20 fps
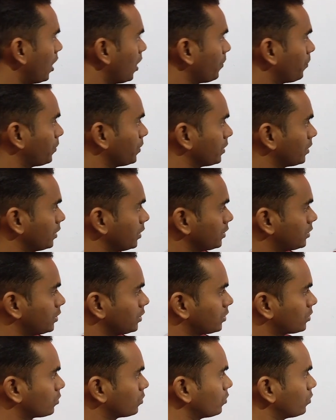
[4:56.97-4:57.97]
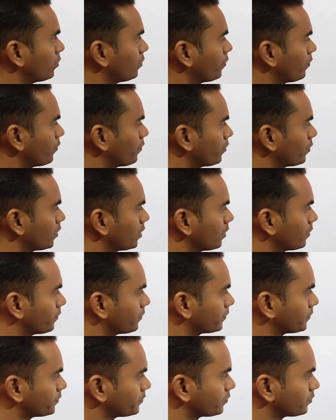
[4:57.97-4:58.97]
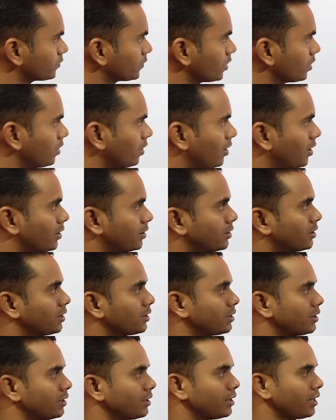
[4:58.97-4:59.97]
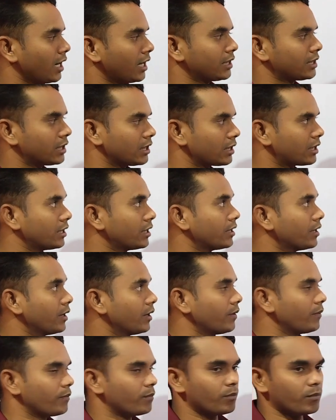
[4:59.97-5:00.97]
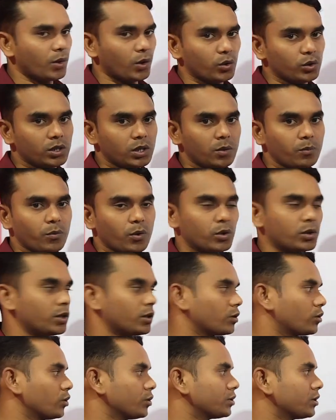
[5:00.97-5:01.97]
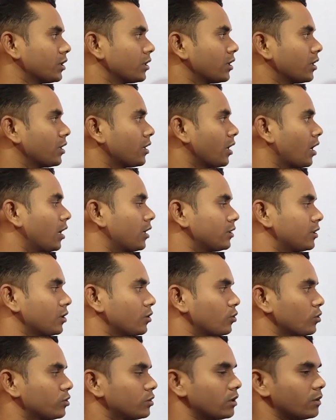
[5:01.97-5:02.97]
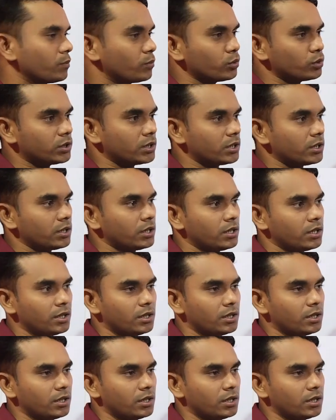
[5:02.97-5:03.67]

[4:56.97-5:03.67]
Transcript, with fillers: आप इतनी चीज़ को अच्छे से याद रखेंगे बहुत ही इम्पोर्टेंट क्वेश्चन है यहाँ से क्वेश्चन पूछे